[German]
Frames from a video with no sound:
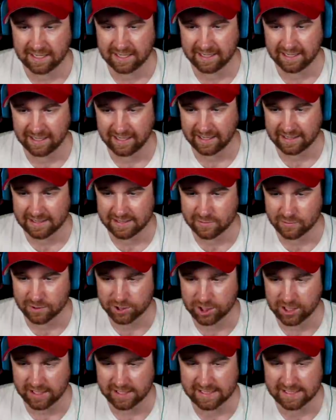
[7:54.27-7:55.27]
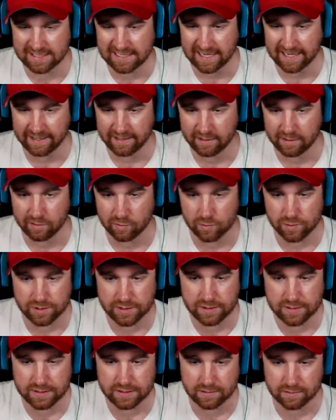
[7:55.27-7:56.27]
hier rennt so ein scheiß Titan durch
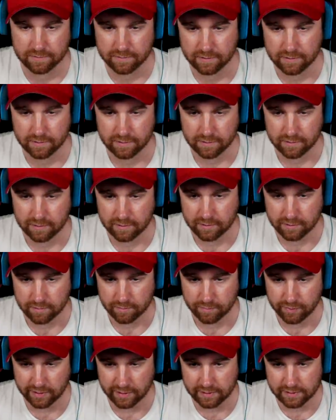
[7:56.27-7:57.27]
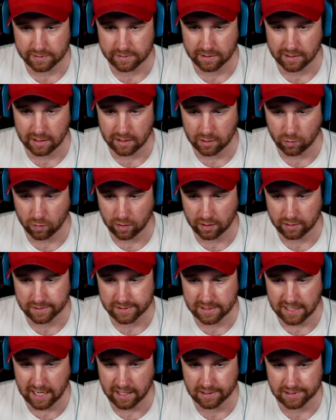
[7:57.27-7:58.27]
diese Base. Ja, auch
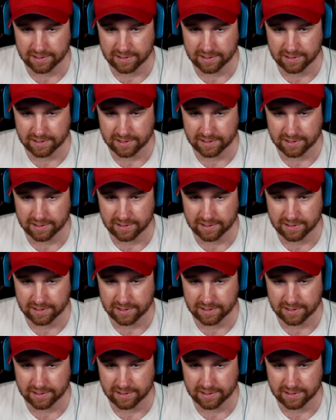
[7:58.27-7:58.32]
alles, alles